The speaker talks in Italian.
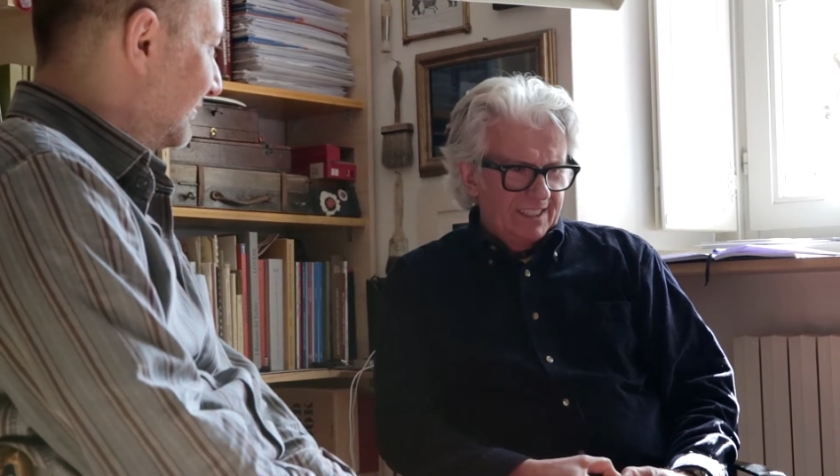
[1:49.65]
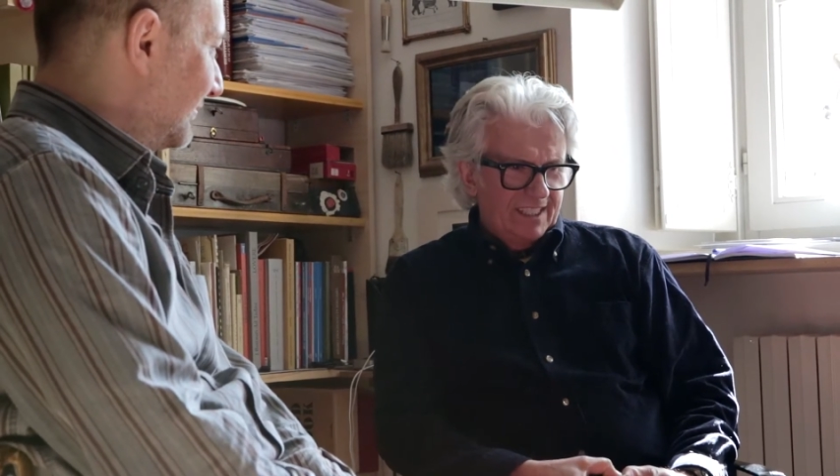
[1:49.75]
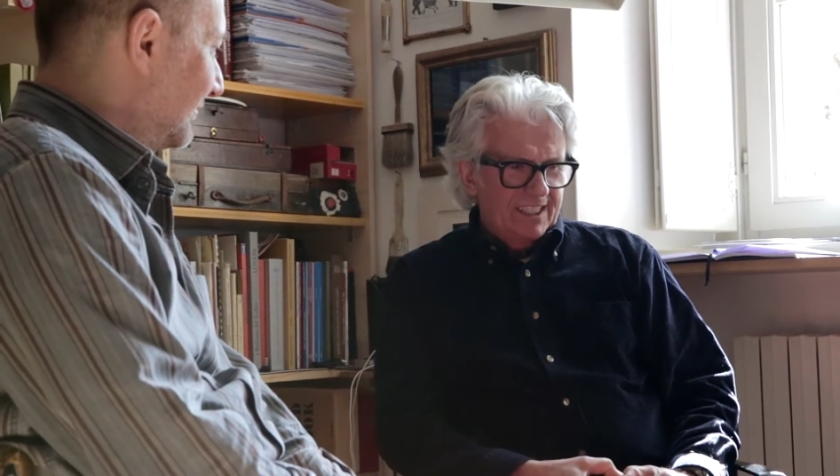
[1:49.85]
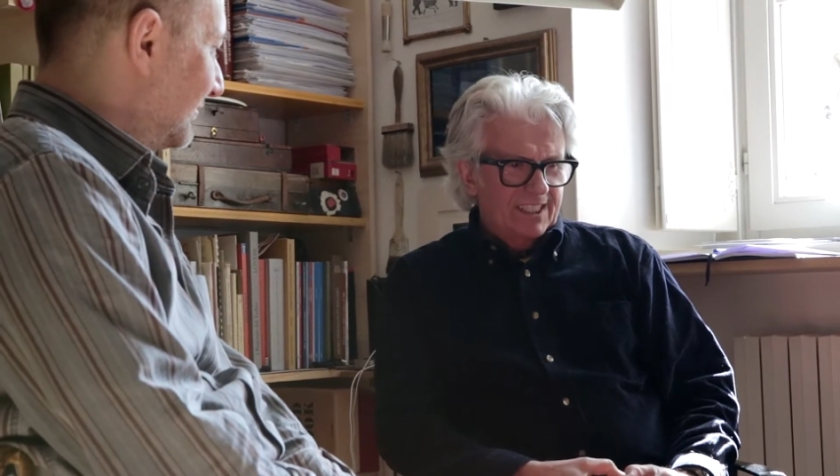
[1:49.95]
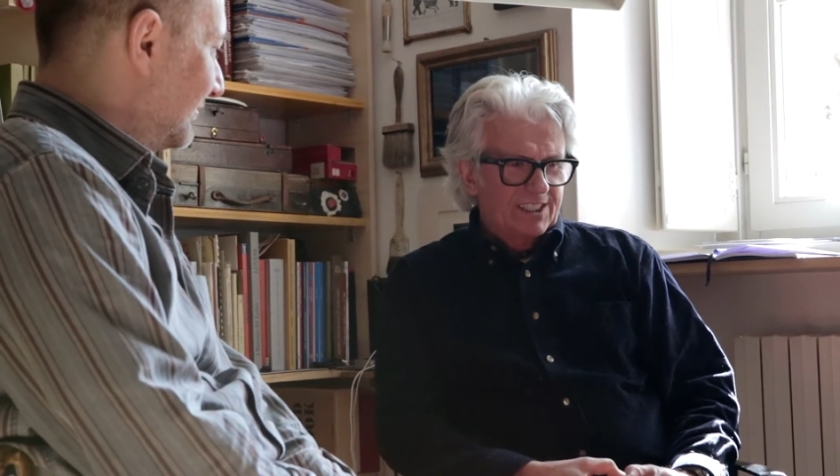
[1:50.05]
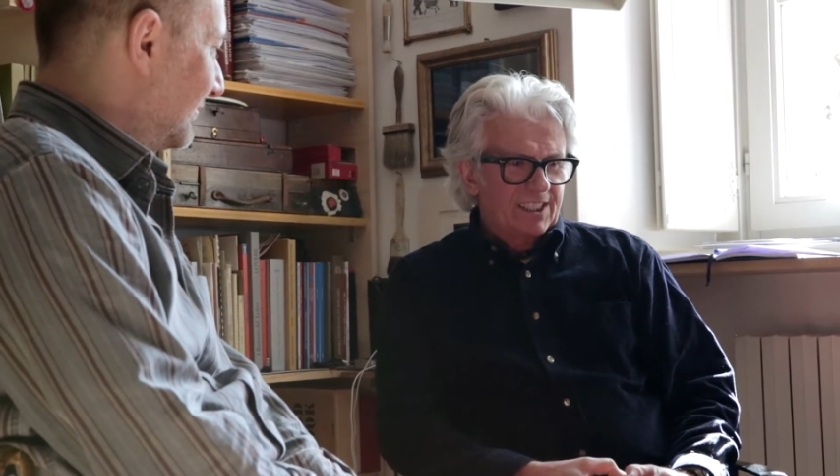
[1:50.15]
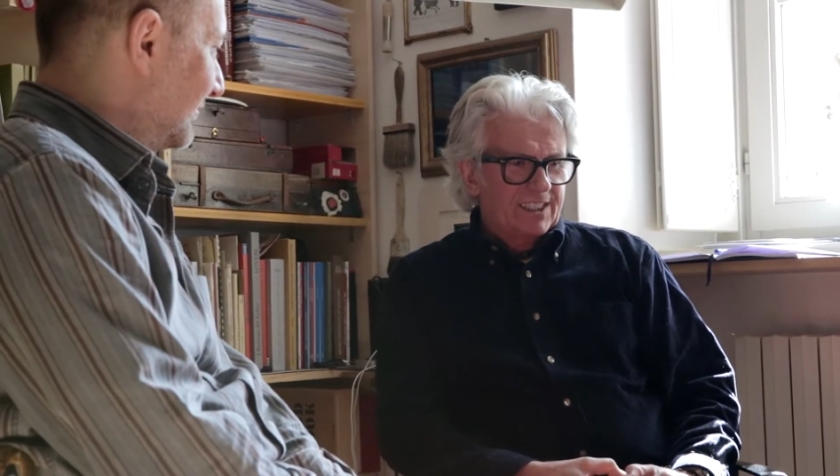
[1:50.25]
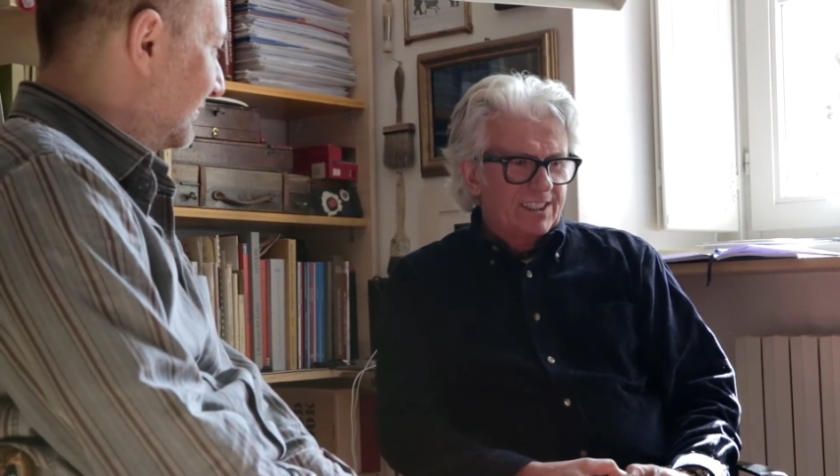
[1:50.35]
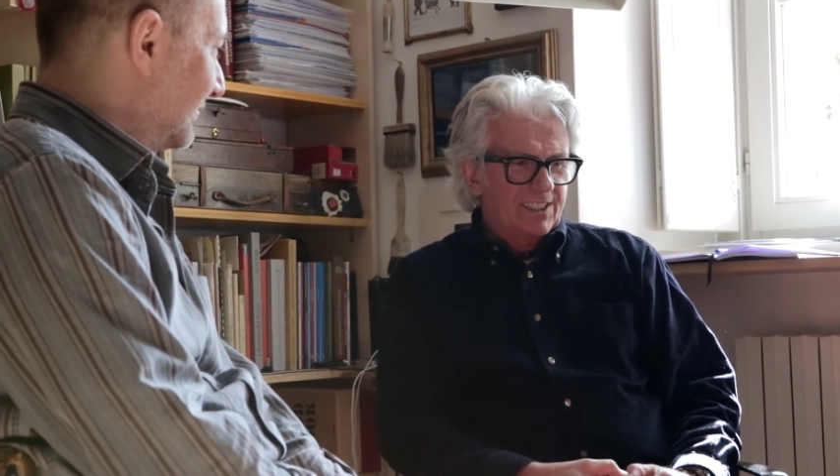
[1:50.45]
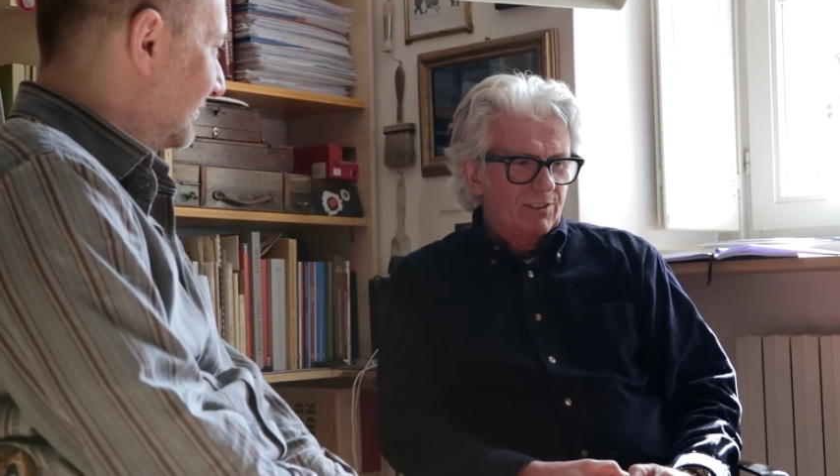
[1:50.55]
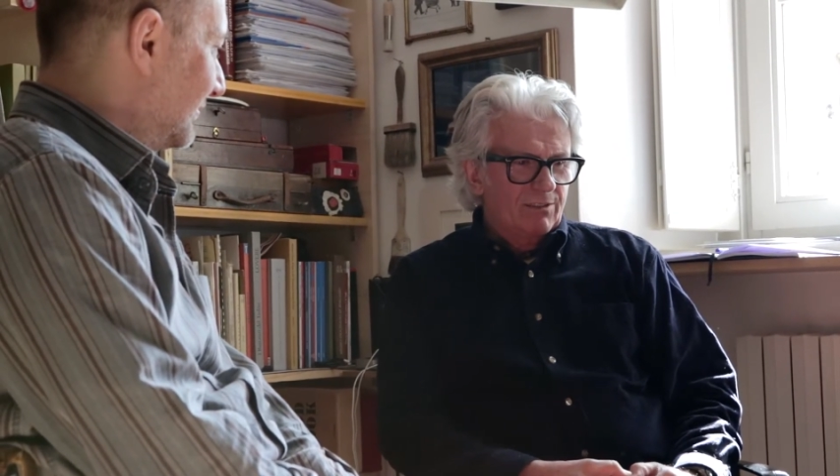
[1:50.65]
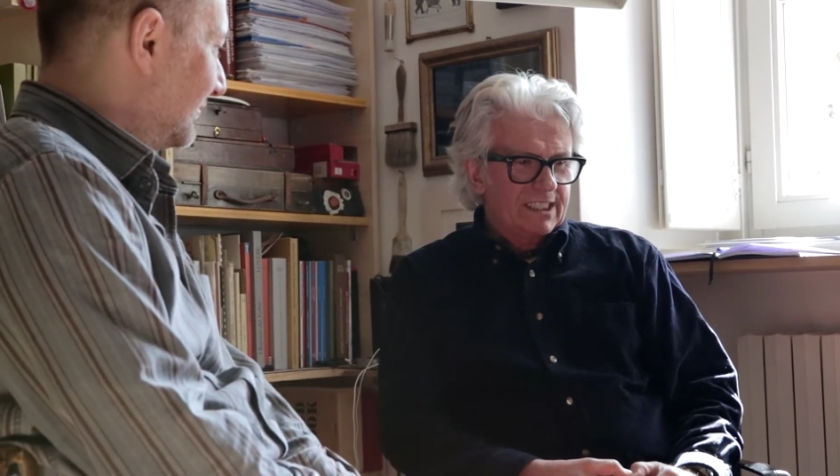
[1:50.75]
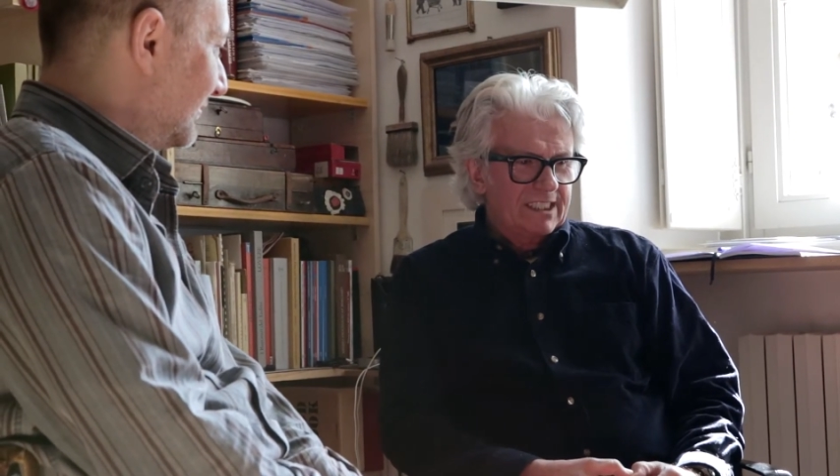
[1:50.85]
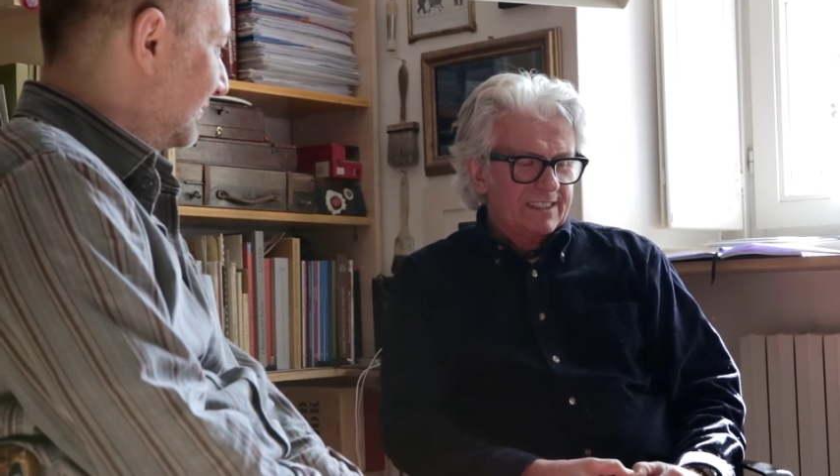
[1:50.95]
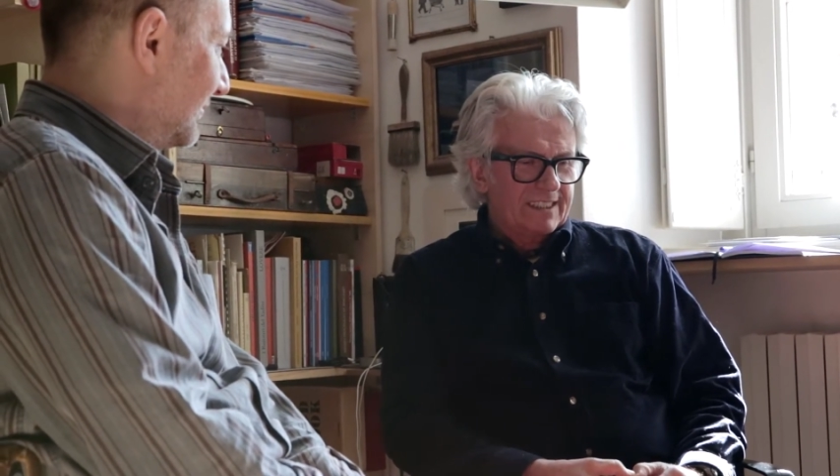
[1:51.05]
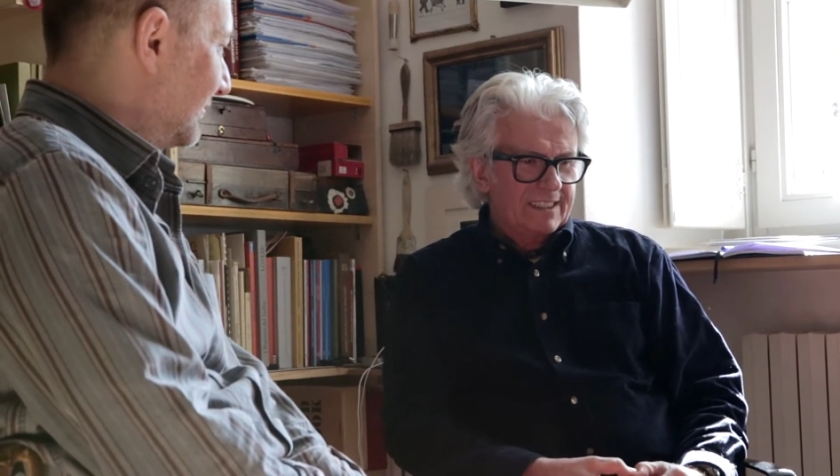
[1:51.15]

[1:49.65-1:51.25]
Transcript: le restrizioni